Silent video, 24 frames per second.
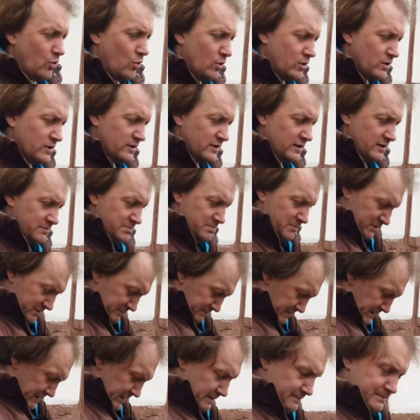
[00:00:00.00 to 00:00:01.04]
und ich
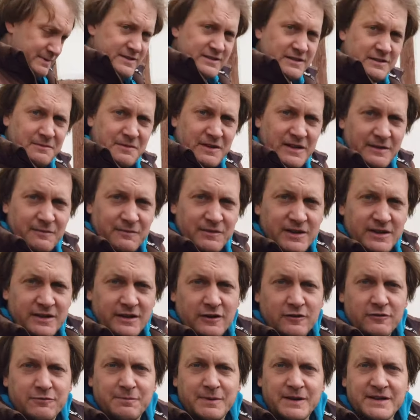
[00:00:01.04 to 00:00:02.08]
muss mal hier ein bisschen mit dem
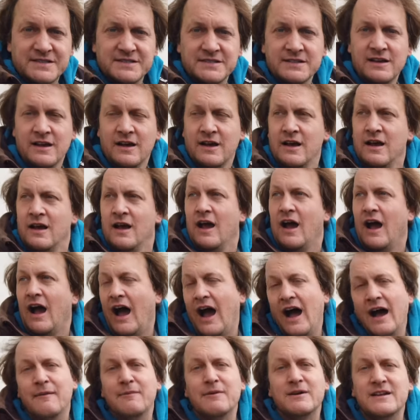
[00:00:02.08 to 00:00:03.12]
Wind aufpassen.
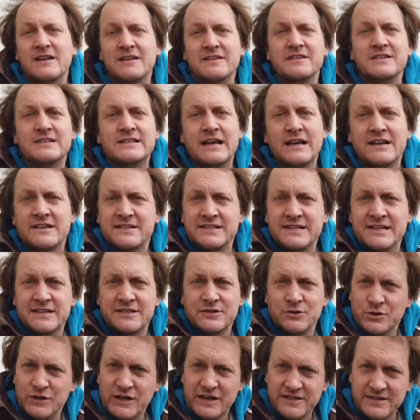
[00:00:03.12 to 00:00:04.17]
Aber das ist ja jetzt
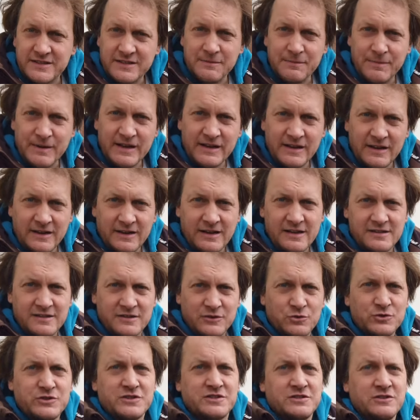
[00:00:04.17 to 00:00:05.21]
nicht so, dass die Bienen
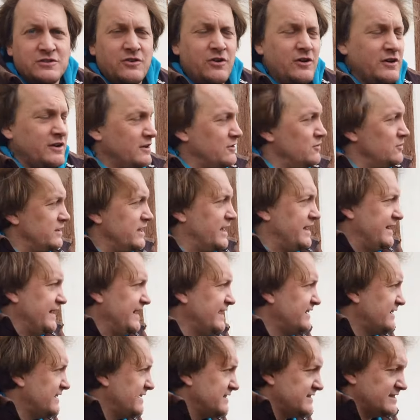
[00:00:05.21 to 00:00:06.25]
das nutzen können und da
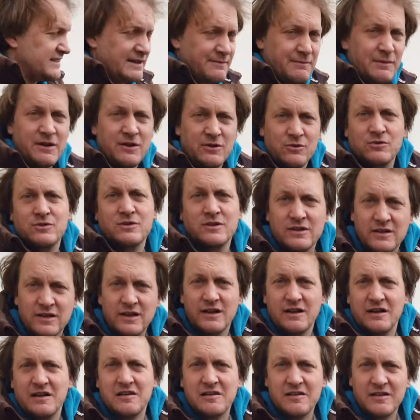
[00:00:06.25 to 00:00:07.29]
Nektar sammeln und
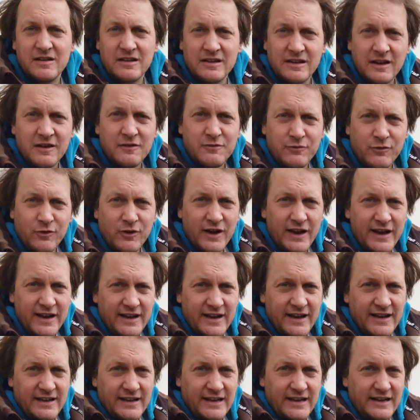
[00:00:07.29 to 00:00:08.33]
äh, ihre
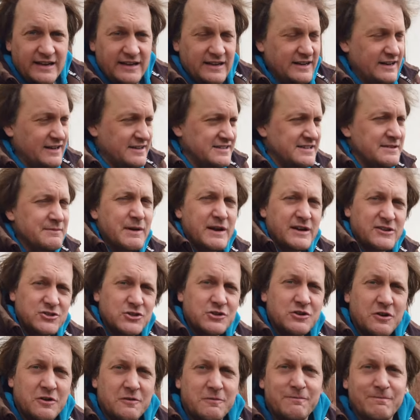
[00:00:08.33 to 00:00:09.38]
Vorräte anlegen. Da sind wir ja
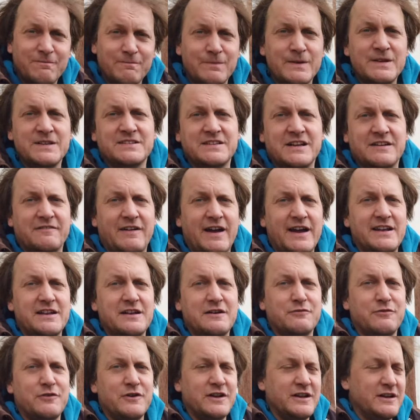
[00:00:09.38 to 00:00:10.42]
schon noch ein bisschen weit
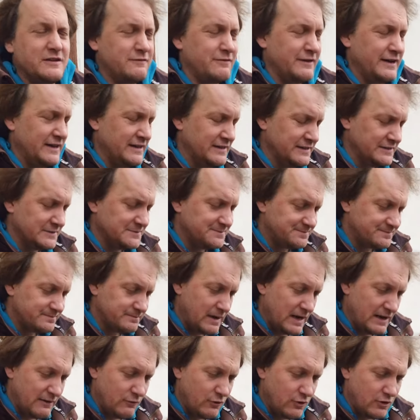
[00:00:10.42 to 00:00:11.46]
davon entfernt,
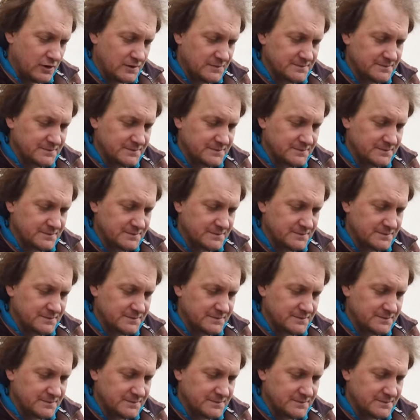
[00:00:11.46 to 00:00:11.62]
ein paar